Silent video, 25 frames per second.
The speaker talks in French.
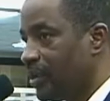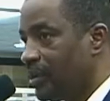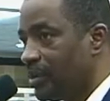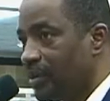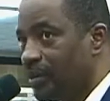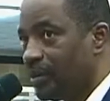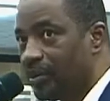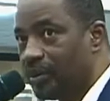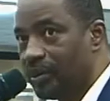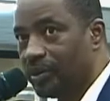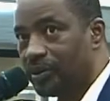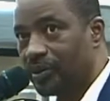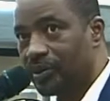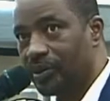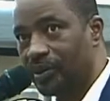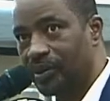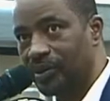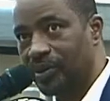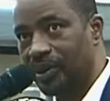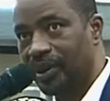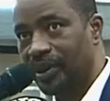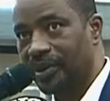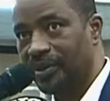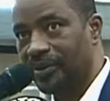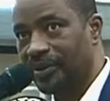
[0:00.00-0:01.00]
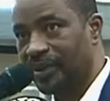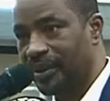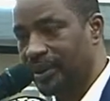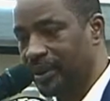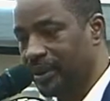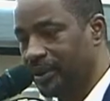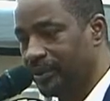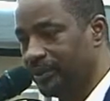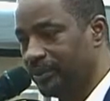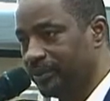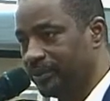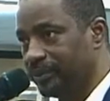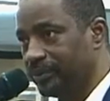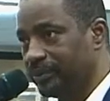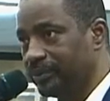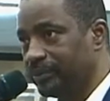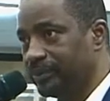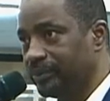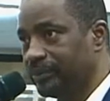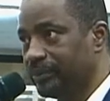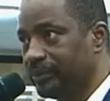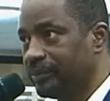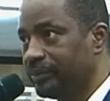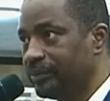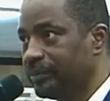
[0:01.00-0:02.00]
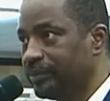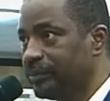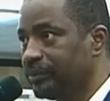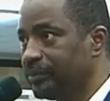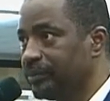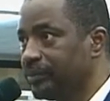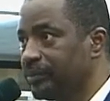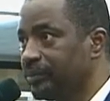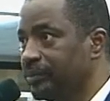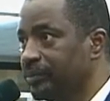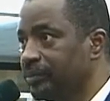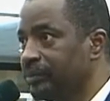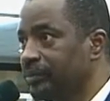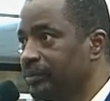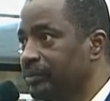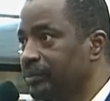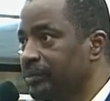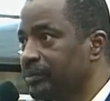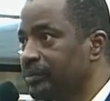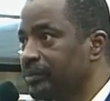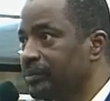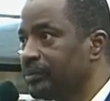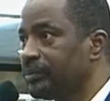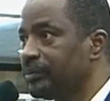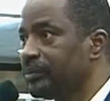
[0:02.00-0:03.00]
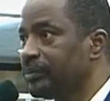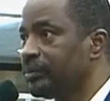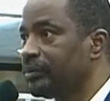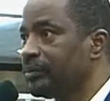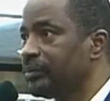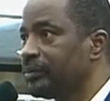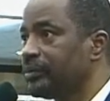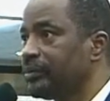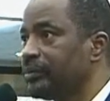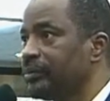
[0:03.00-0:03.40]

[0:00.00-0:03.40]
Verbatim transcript: Lorsque je suis arrivé... Bon, vous n'avez pas besoin de revenir, vous pouvez